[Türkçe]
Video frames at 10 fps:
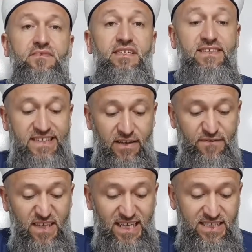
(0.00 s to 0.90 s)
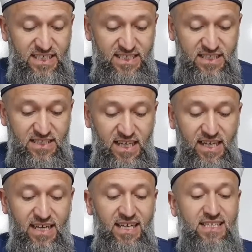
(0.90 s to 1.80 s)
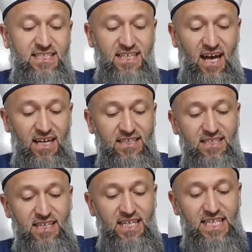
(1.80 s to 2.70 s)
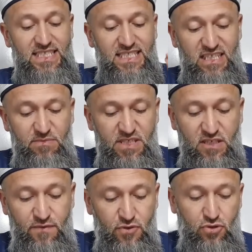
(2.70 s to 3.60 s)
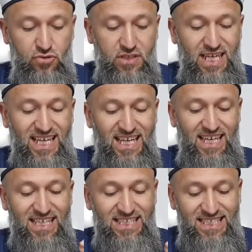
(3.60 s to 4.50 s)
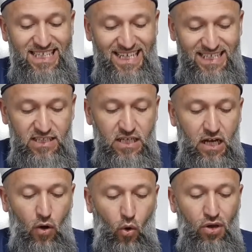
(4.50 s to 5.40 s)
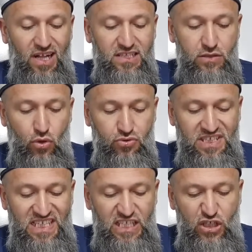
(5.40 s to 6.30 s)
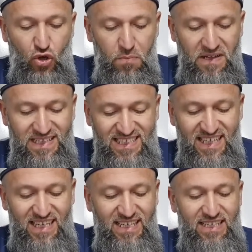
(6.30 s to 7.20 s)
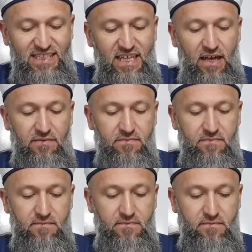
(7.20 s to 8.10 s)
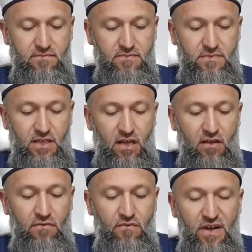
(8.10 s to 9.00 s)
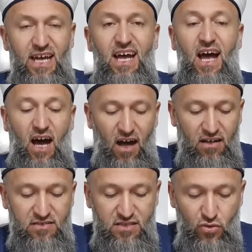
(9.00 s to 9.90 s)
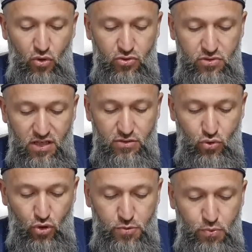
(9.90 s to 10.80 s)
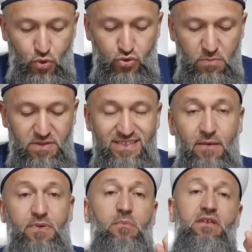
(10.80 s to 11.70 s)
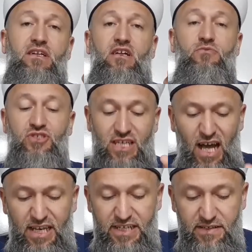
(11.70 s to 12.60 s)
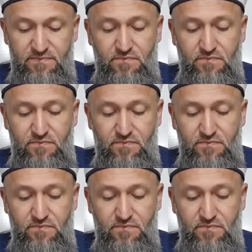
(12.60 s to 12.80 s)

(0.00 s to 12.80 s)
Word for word: Defne ilçesinde saat 20.04'te yerin 16.7 kilometre derinliğinde ve 6.4 büyüklüğünde bir deprem meydana gelmiş. Yani